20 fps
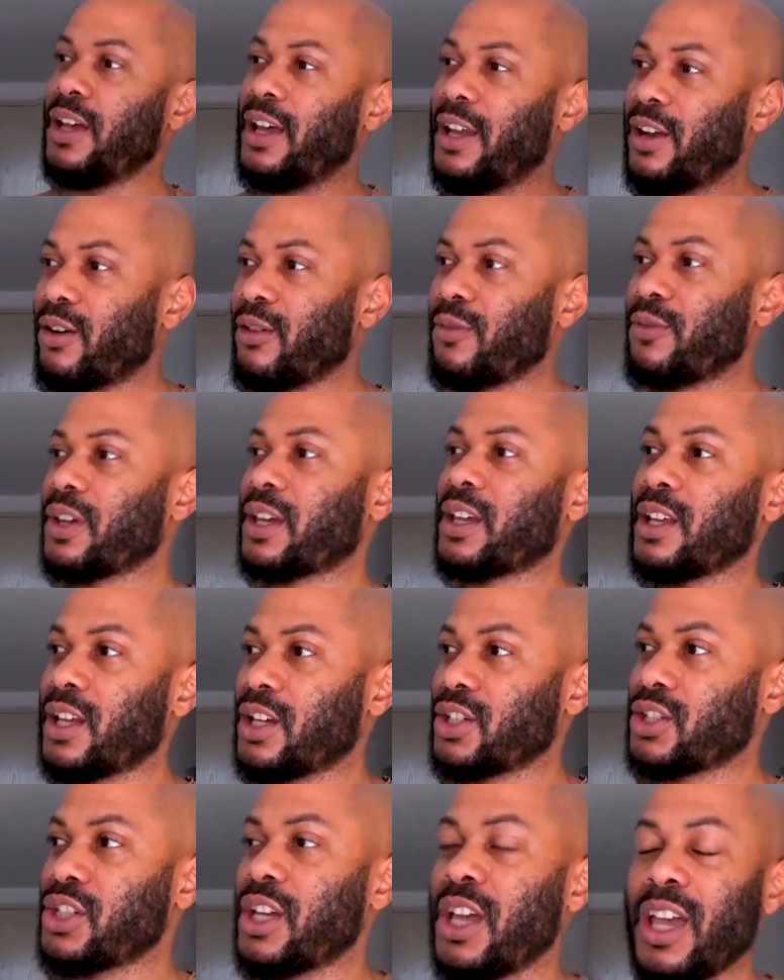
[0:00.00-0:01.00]
elle a envie qu'elle
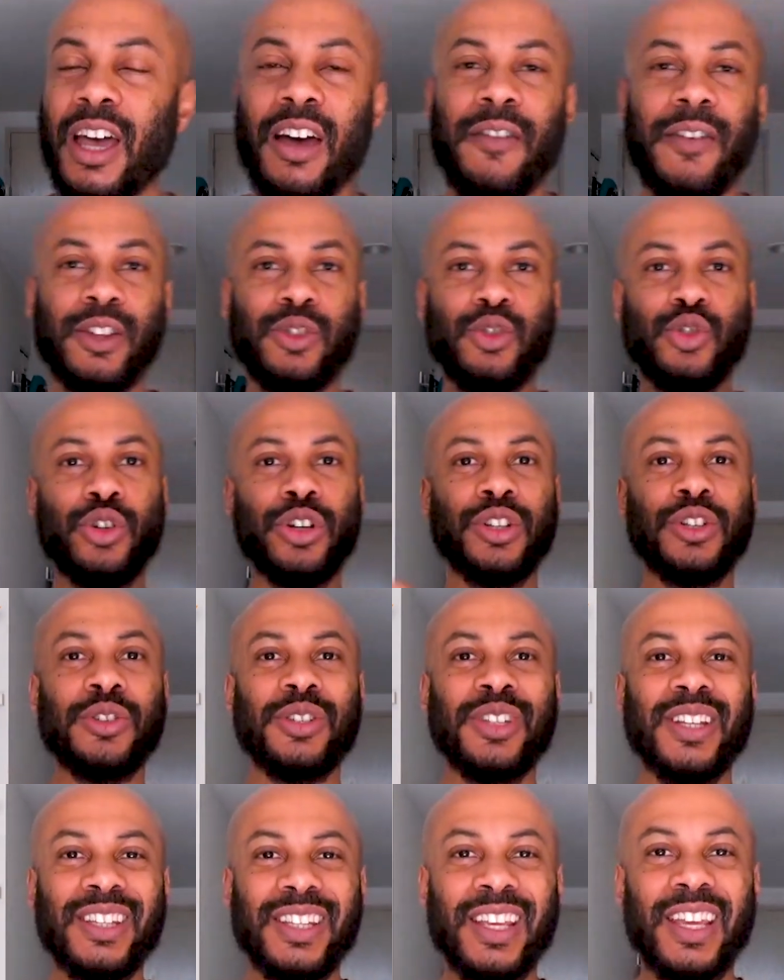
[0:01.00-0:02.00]
agit, elle va toujours
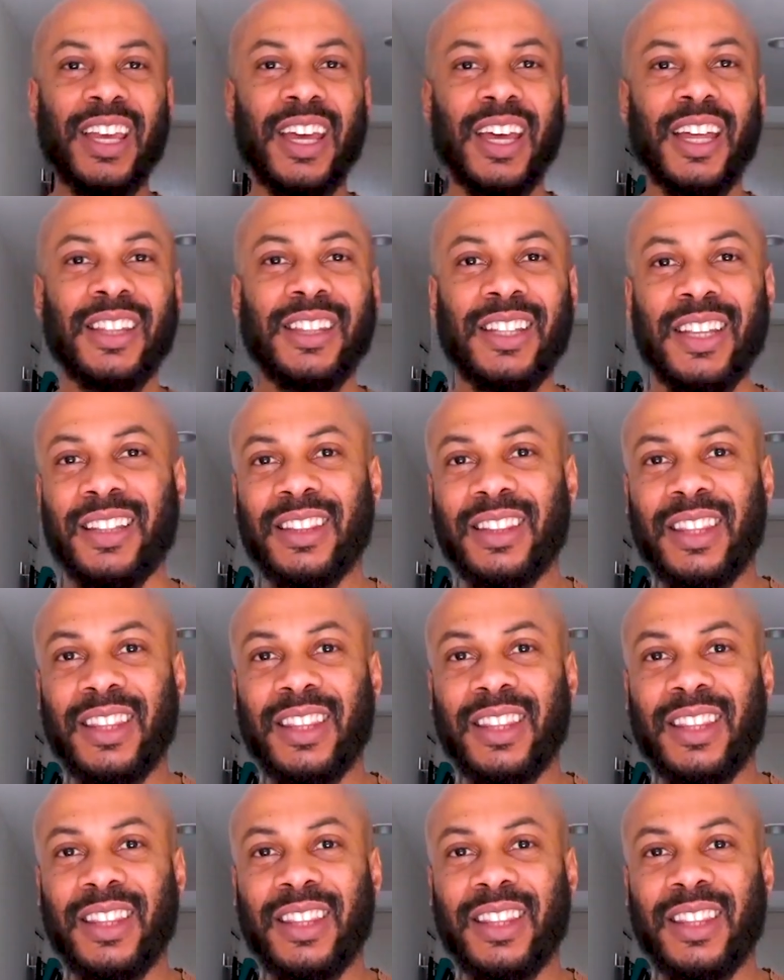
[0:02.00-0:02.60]
utiliser des,